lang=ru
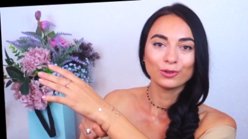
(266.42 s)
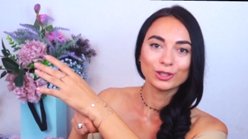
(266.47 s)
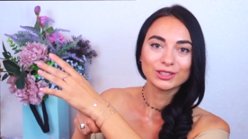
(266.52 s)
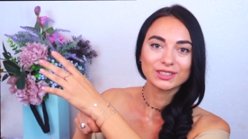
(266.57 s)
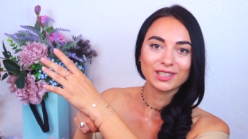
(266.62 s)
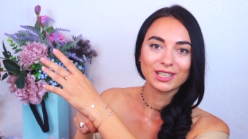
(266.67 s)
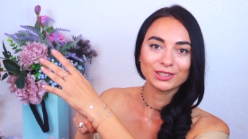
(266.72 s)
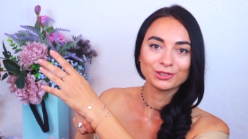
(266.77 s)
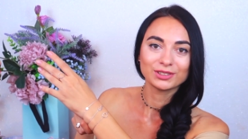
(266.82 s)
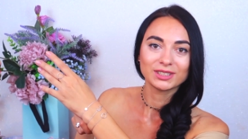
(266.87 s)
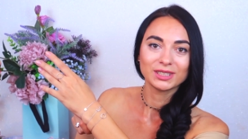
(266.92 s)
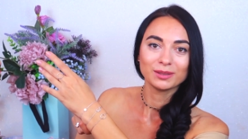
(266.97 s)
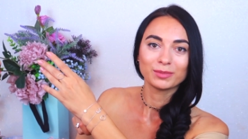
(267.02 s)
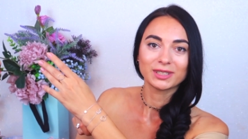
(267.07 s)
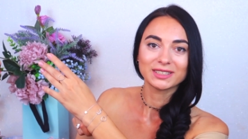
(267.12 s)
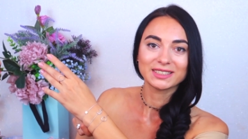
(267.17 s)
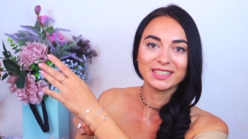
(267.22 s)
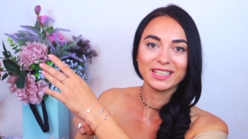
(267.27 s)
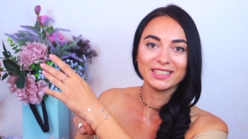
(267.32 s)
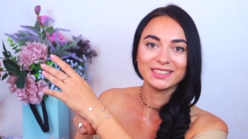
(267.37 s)
Вот сразу три
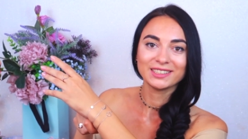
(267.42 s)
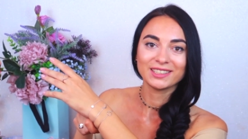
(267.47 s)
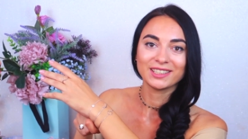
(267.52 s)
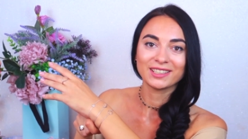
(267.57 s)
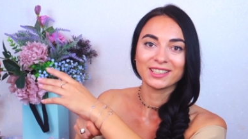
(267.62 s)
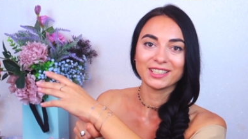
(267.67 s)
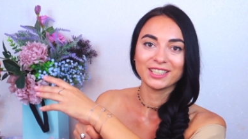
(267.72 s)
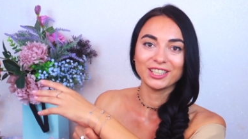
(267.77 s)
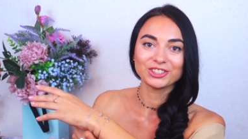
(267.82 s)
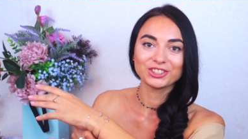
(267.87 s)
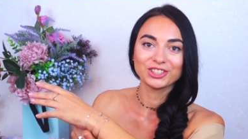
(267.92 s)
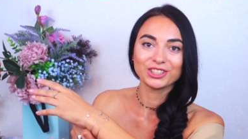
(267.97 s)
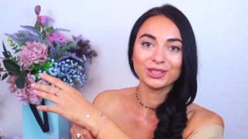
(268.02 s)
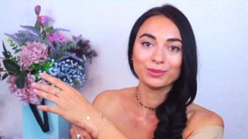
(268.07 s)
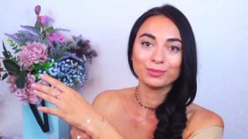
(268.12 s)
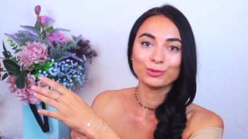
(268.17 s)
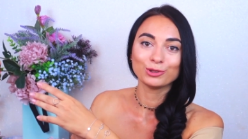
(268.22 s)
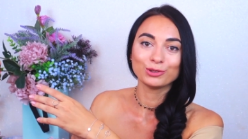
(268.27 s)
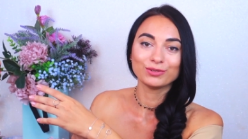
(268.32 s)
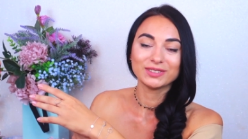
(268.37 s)
браслетика, конечно,
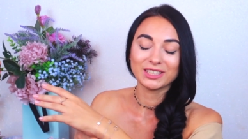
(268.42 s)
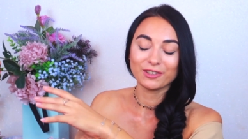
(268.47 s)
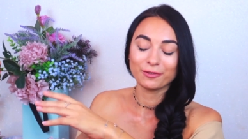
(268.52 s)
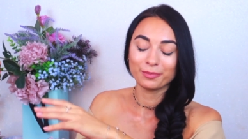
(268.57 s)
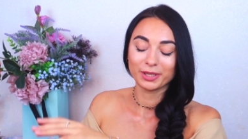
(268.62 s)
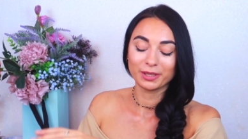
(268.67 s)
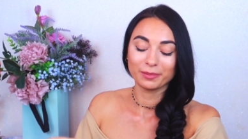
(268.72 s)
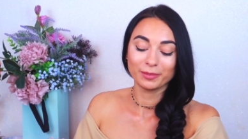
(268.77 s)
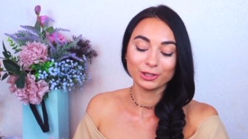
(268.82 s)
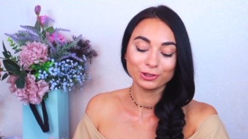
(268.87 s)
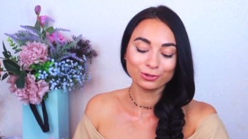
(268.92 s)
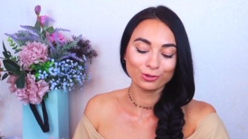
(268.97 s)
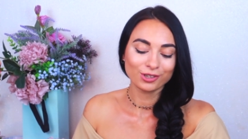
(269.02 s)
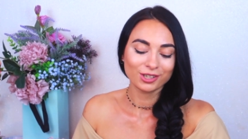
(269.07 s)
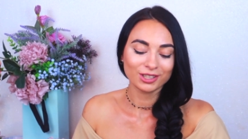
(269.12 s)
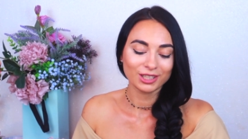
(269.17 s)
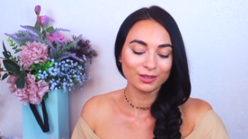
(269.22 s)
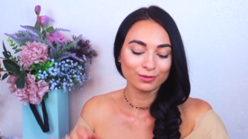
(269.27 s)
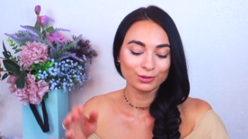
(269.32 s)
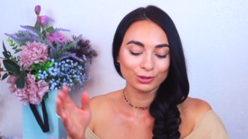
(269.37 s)
не будут все в перемешку,
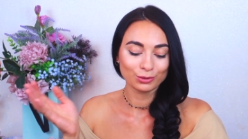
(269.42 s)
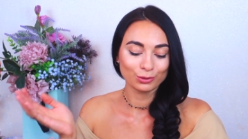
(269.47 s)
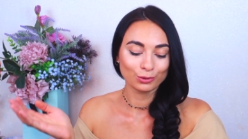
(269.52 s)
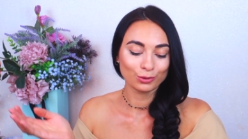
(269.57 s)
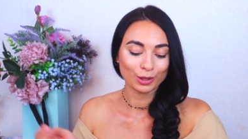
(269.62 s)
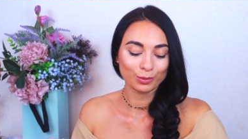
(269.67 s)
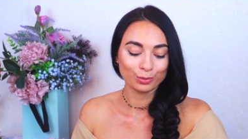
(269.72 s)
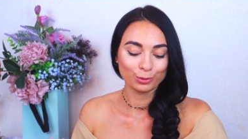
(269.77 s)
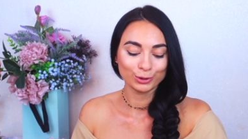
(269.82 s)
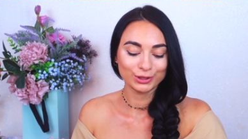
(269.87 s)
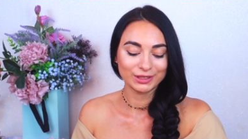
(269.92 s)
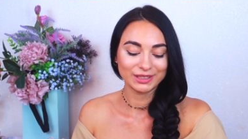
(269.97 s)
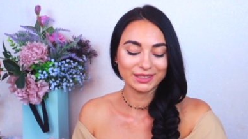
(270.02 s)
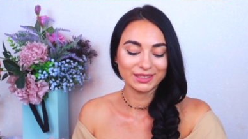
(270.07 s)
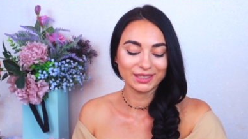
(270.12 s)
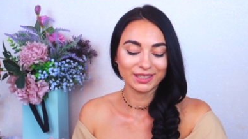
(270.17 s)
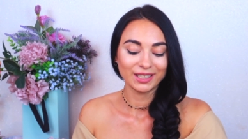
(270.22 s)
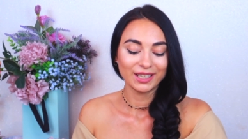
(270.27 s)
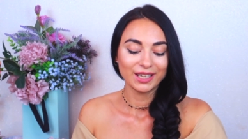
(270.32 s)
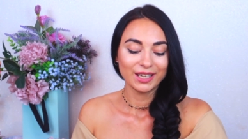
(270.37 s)
когда вы руку
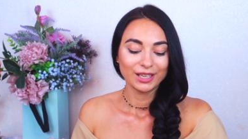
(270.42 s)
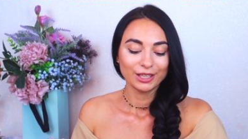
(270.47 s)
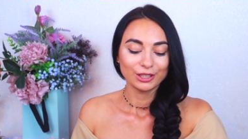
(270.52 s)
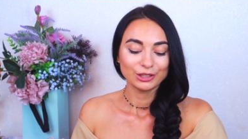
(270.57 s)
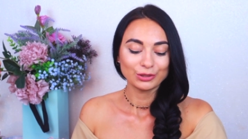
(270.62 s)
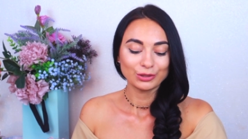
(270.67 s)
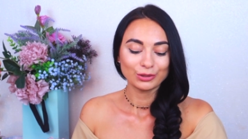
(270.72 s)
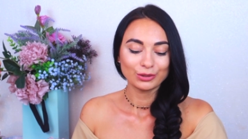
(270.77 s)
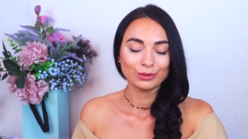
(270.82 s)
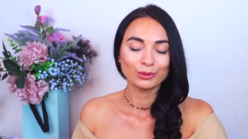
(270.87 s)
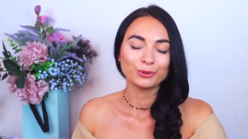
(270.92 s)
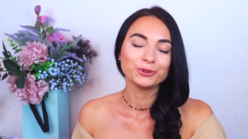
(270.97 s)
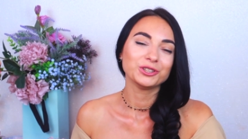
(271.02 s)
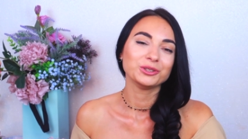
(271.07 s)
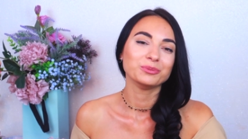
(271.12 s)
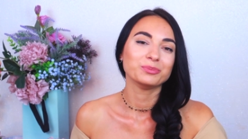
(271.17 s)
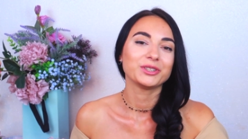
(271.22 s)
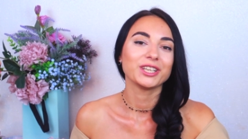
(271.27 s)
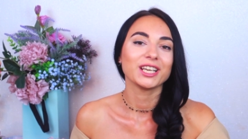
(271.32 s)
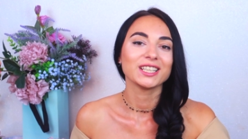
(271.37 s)
опустите, но
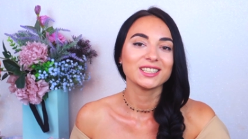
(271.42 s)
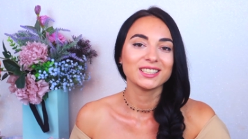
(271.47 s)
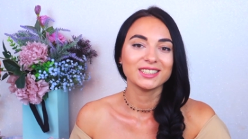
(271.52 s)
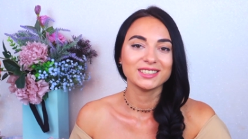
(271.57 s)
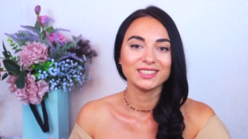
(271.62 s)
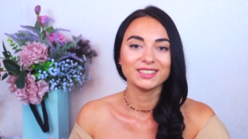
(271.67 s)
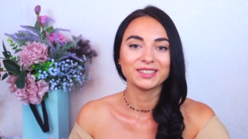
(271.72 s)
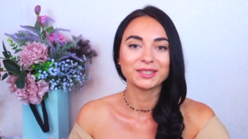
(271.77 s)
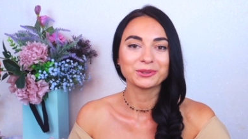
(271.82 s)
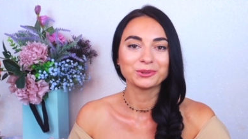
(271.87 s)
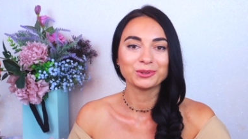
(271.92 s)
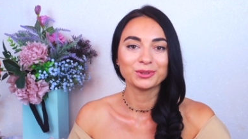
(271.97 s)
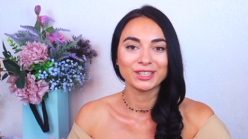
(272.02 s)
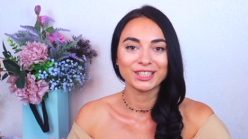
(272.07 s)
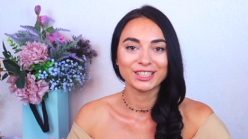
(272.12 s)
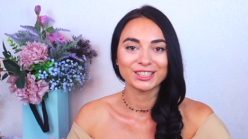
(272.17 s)
очень приятно носить такую